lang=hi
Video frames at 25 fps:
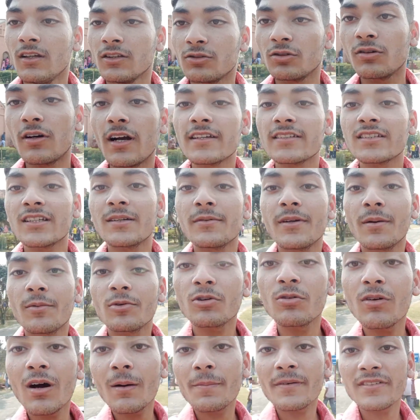तो गैस अभी हम
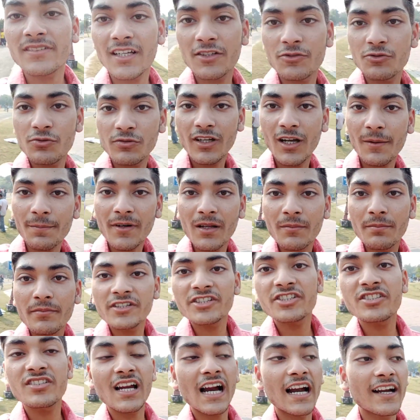लोग वापस आ चुके हैं अपने
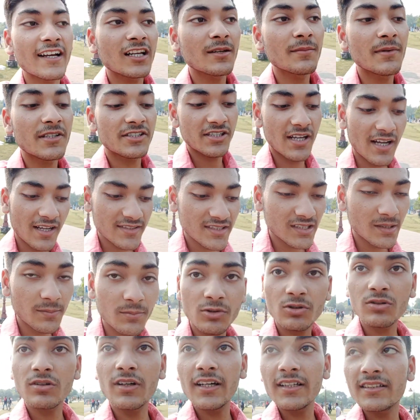मिस्ट गार्डन में जहाँ से
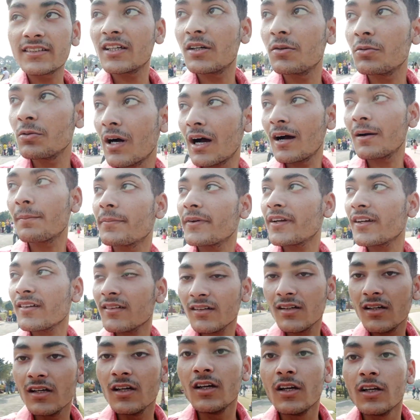हम लोग गए थे वहाँ पर
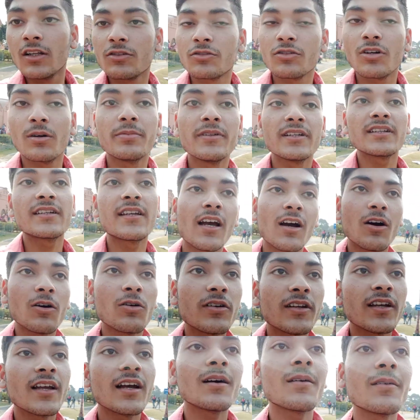तो अभी क्या
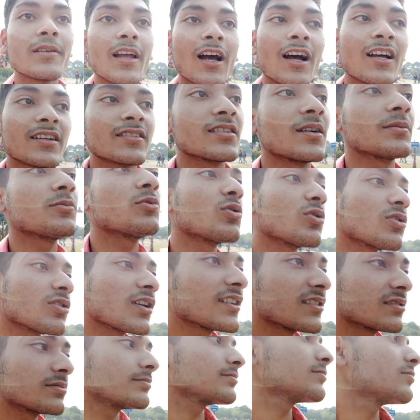हो गया यहाँ से हम लोग को
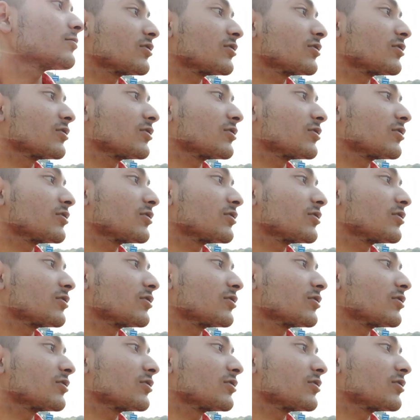गैस